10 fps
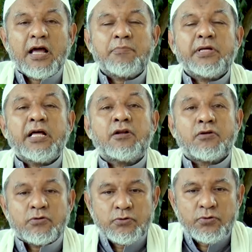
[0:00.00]
nabi dan
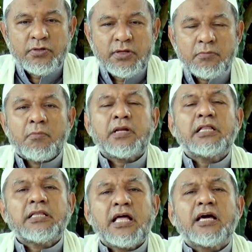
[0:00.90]
rasulnya
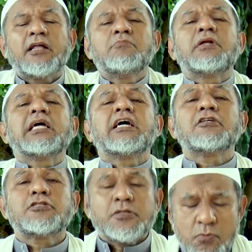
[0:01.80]
memerintahkan mereka
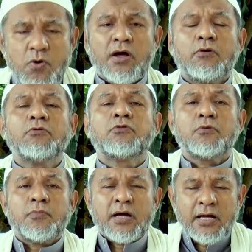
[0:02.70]
semua untuk
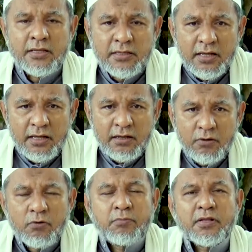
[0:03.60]
mengajak
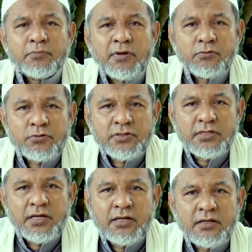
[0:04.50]
umat
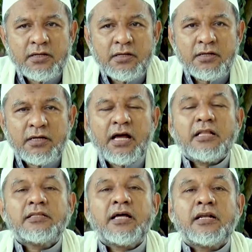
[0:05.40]
manusia
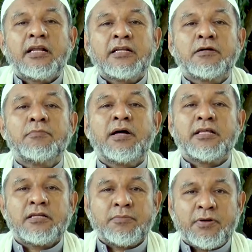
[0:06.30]
datang dan
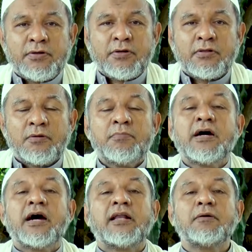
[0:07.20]
kembali kepada Allah,
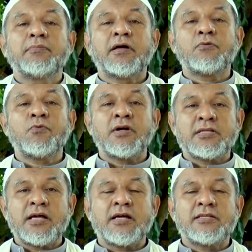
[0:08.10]
menghadapkan
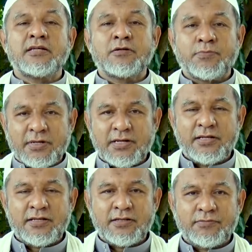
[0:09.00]
wajahnya kepadanya.